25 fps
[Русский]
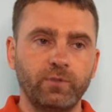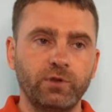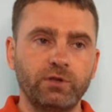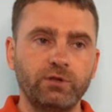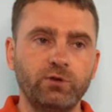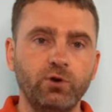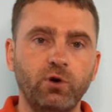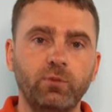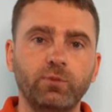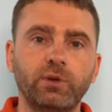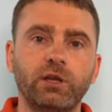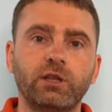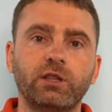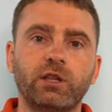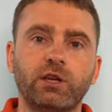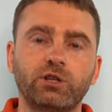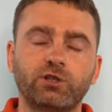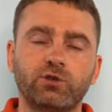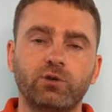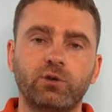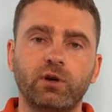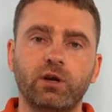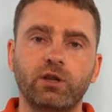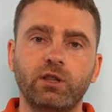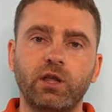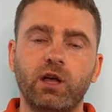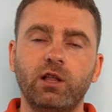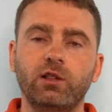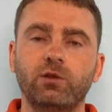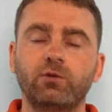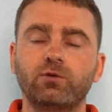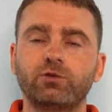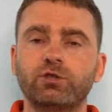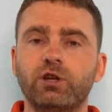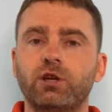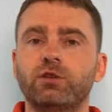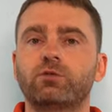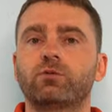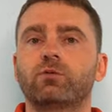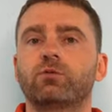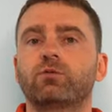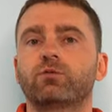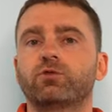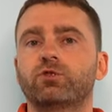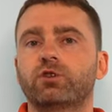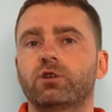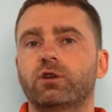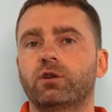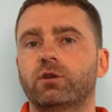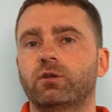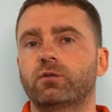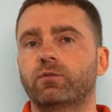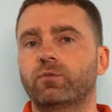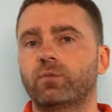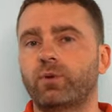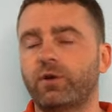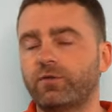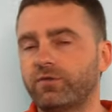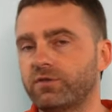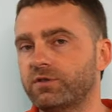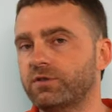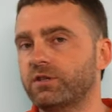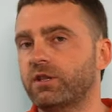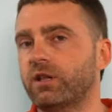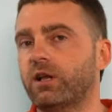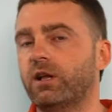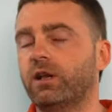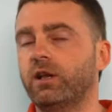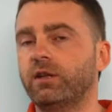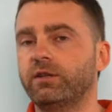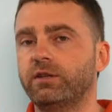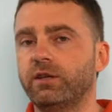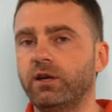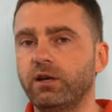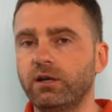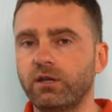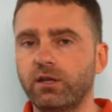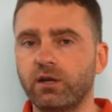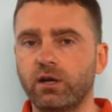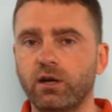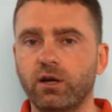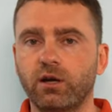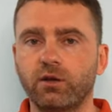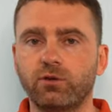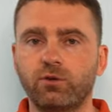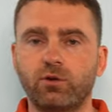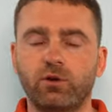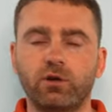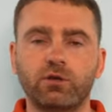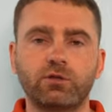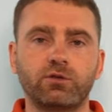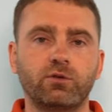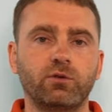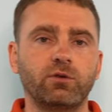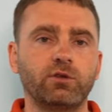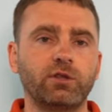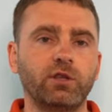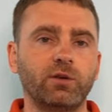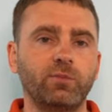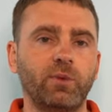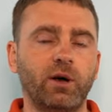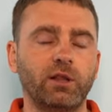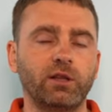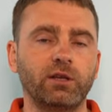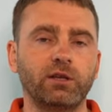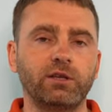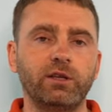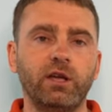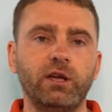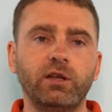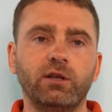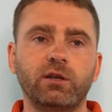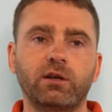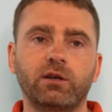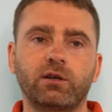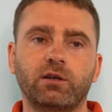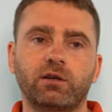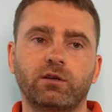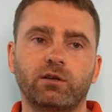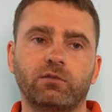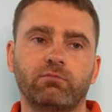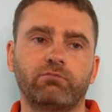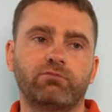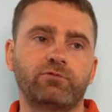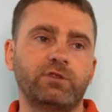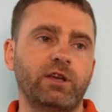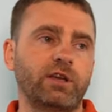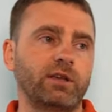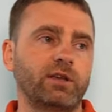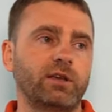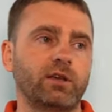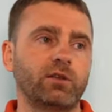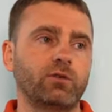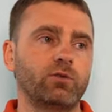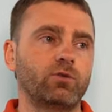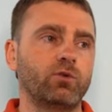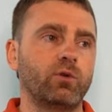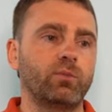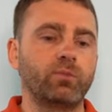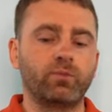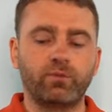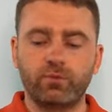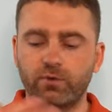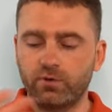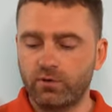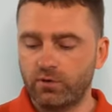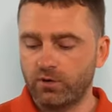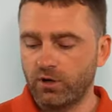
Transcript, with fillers: съемке нашего канала участвует уже профессиональная техника, которая стоит немалых денег, всякие доп.